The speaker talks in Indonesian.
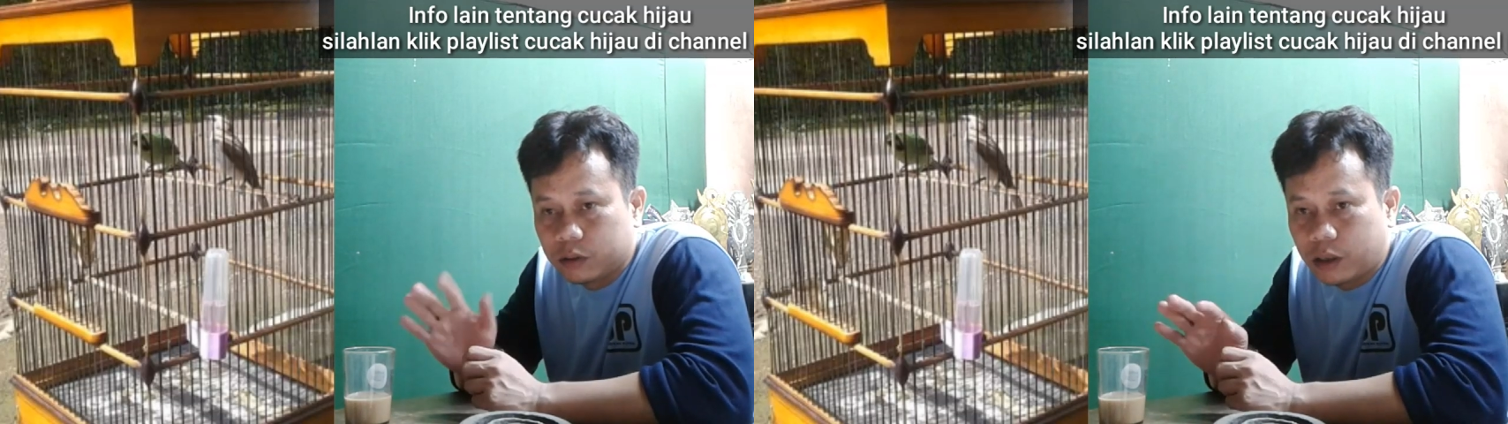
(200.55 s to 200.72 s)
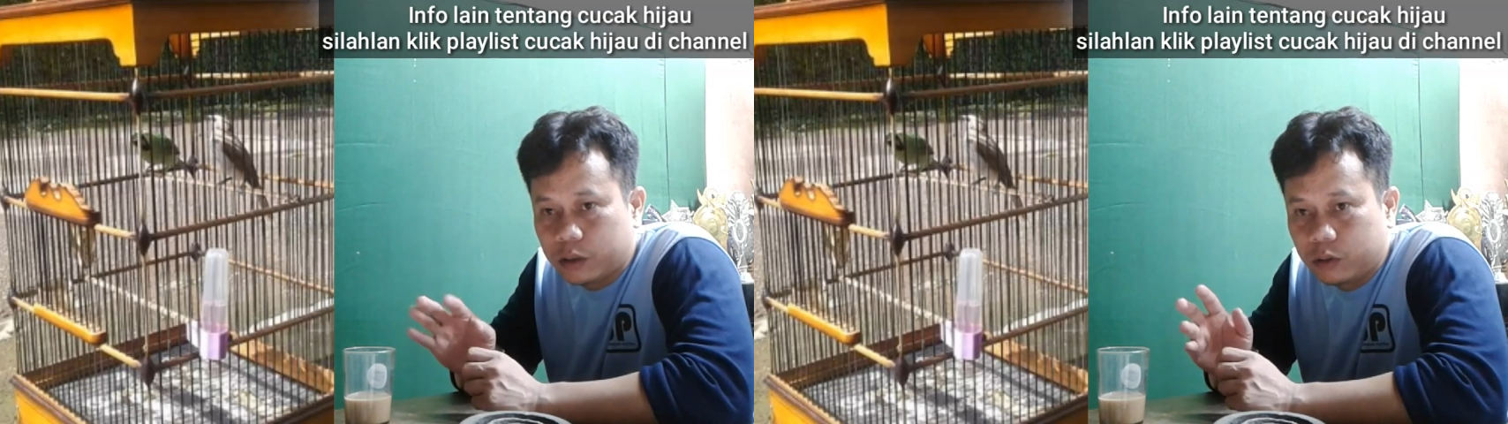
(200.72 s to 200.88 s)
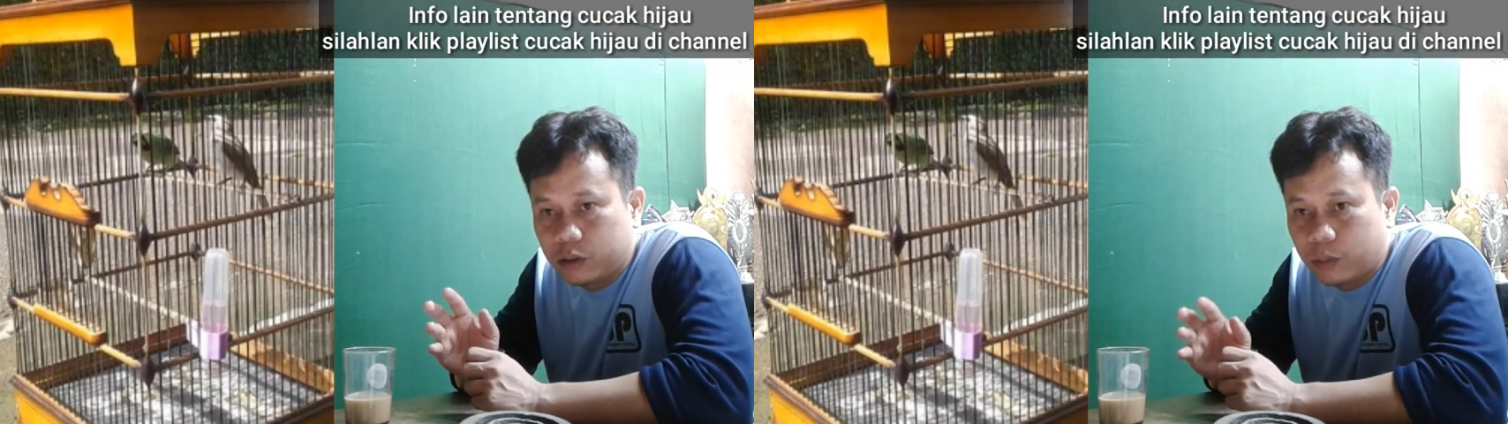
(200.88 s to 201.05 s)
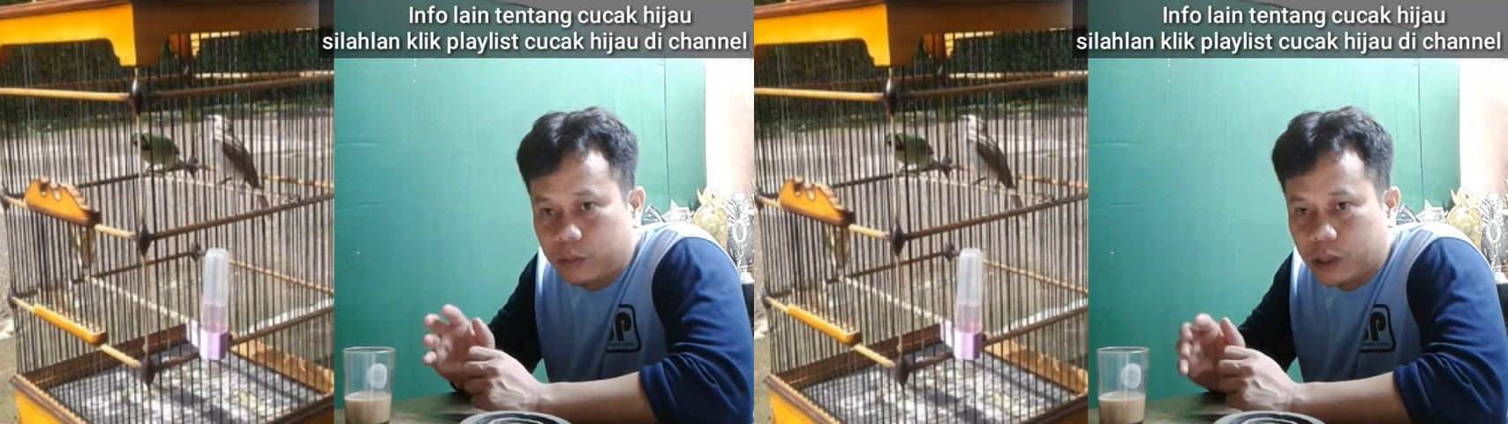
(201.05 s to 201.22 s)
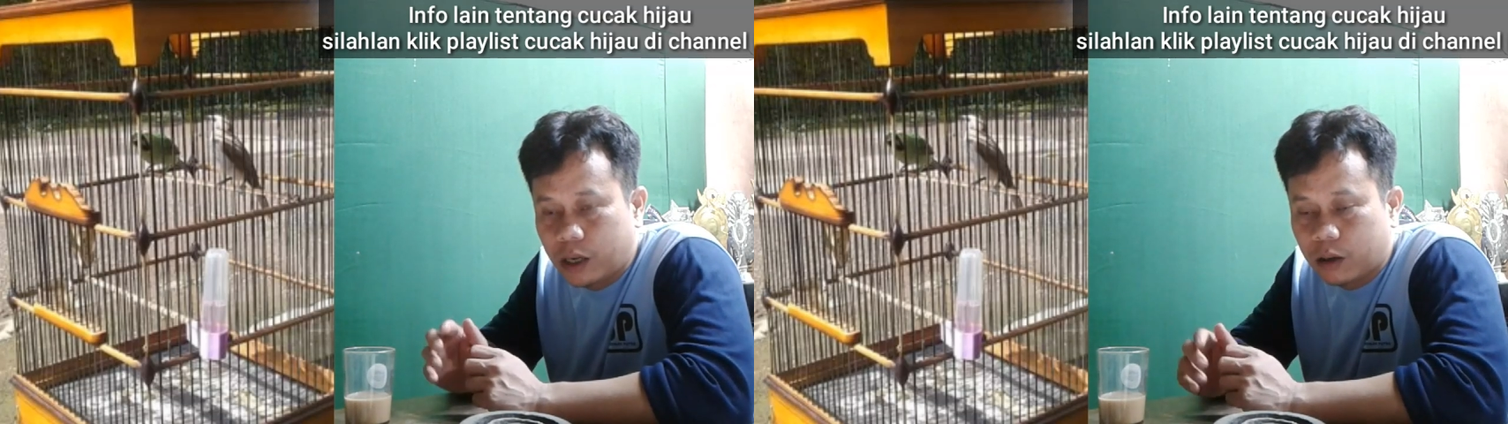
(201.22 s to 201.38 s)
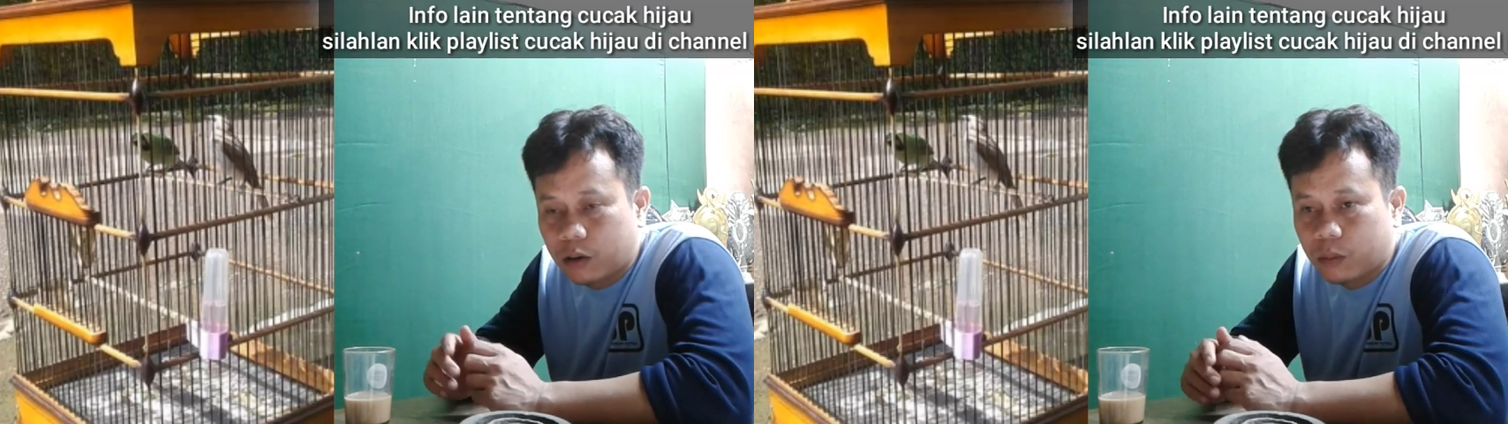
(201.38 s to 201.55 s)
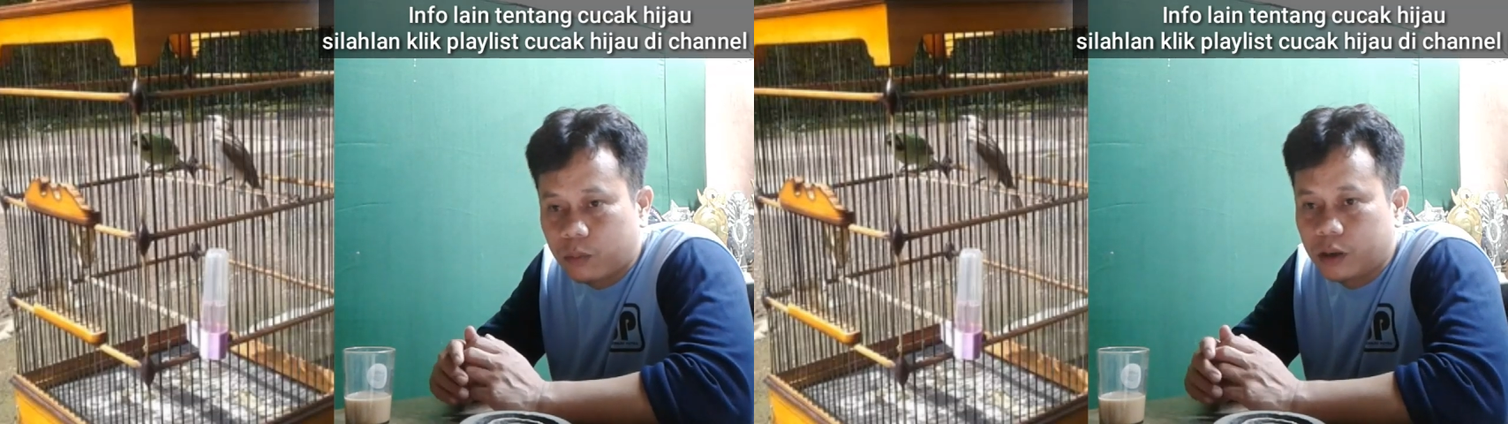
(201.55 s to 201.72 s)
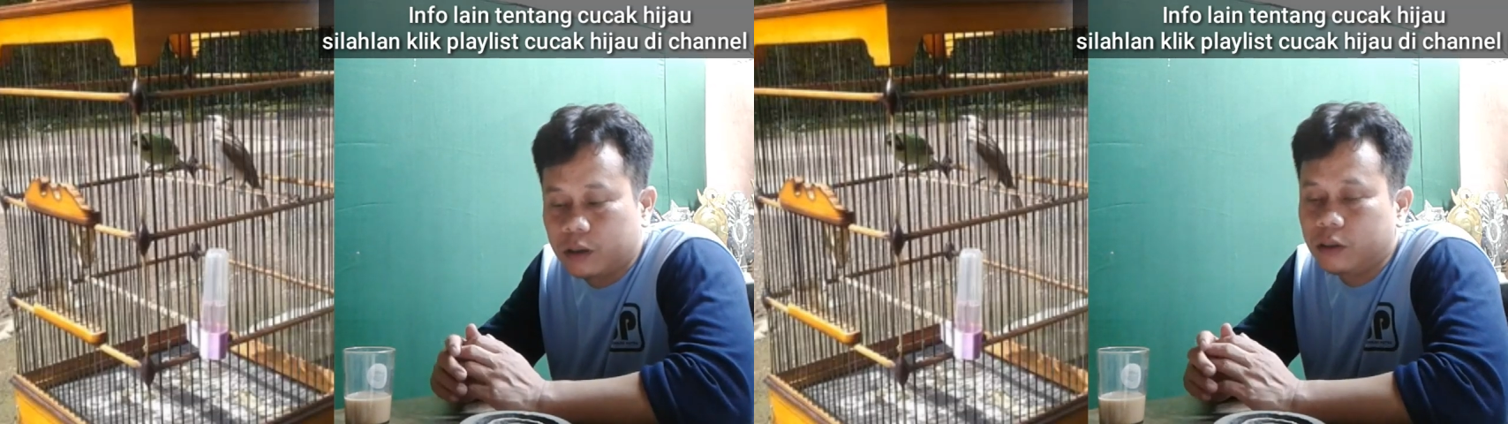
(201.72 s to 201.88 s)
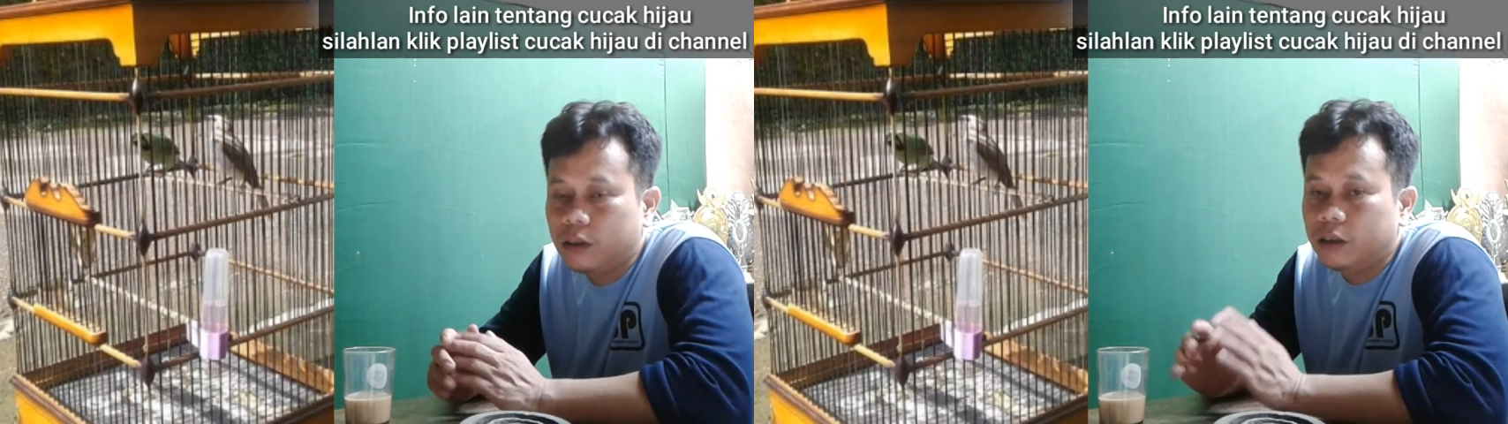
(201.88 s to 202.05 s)
cak bisa
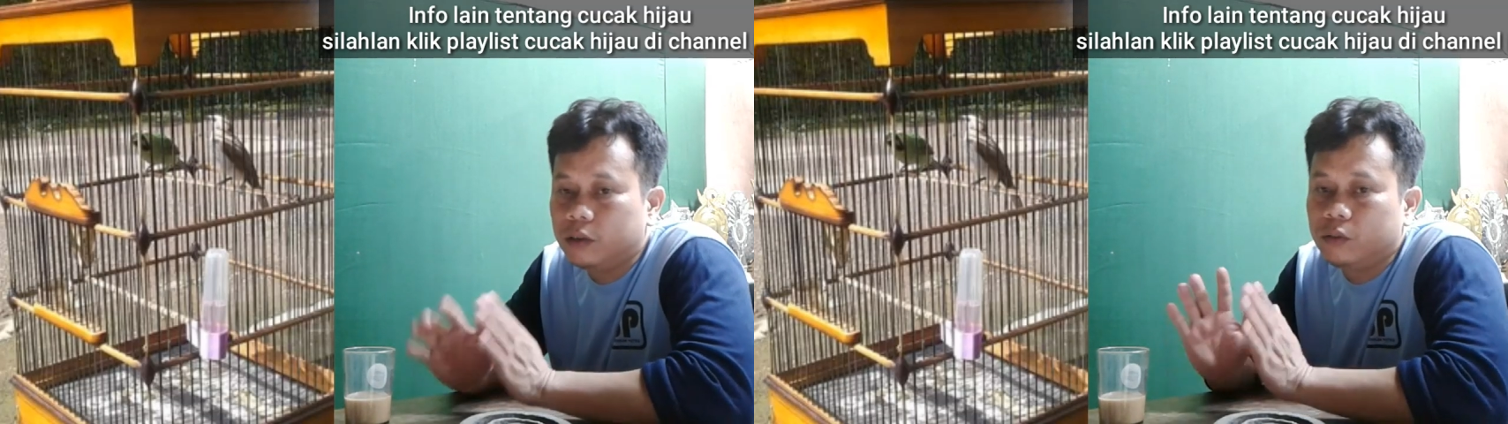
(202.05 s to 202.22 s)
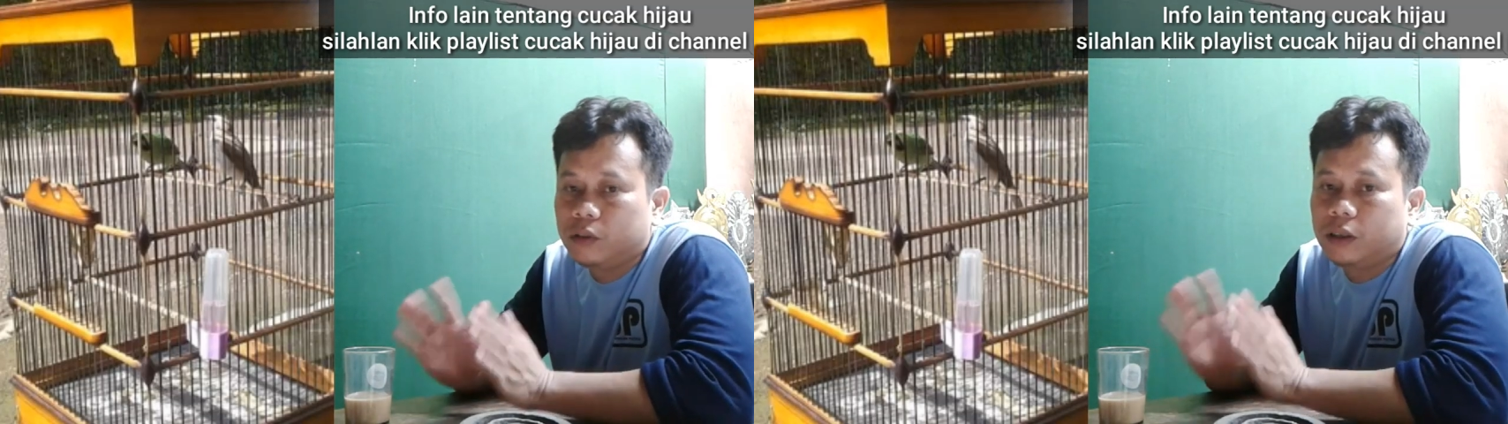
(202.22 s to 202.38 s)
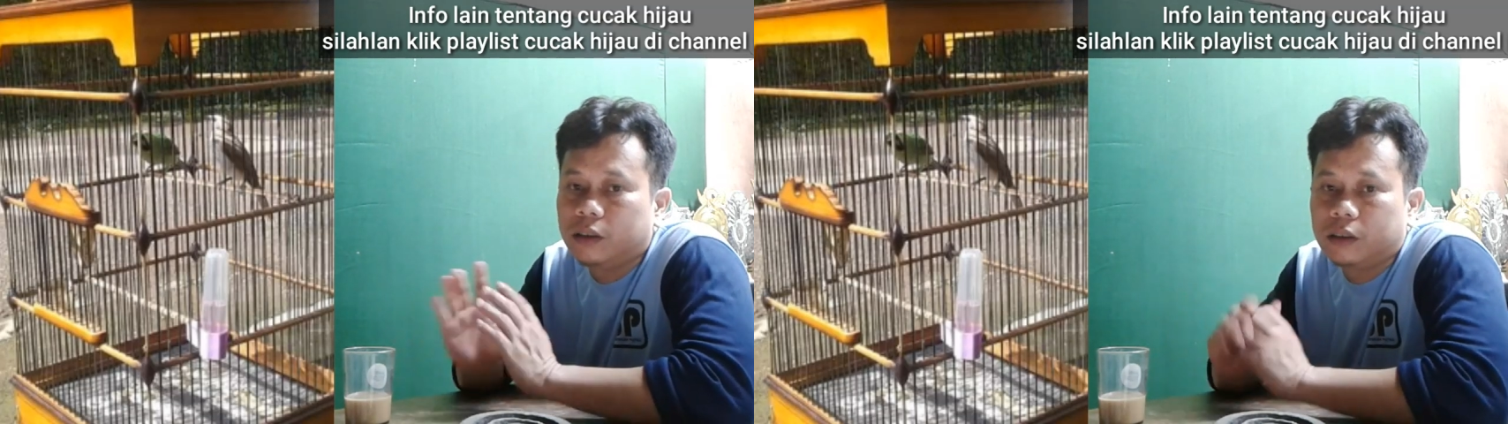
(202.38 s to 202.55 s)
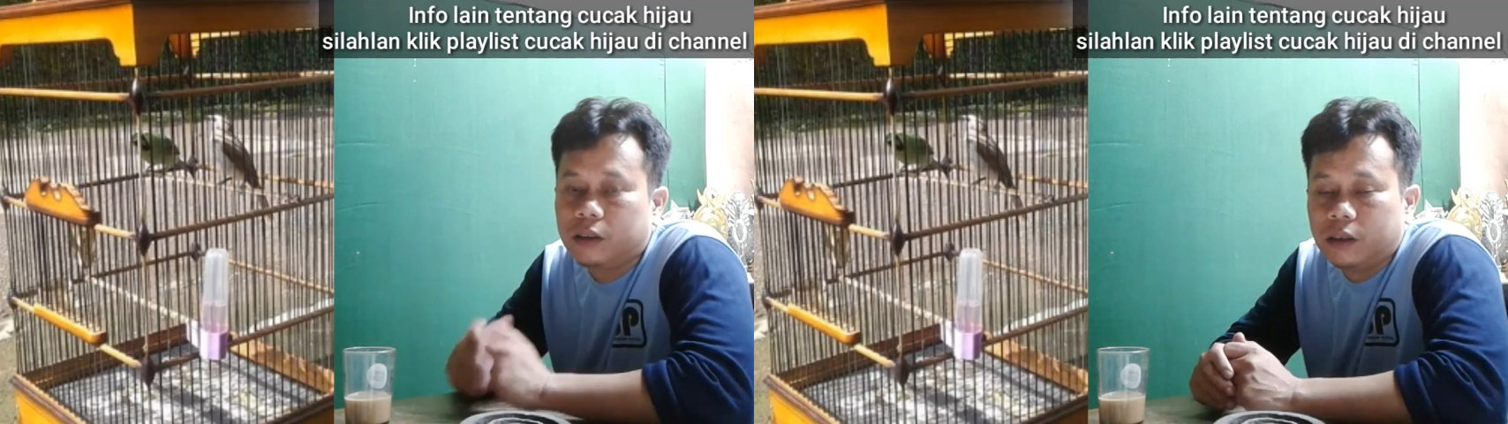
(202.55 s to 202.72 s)
ngeropel itu kan sudah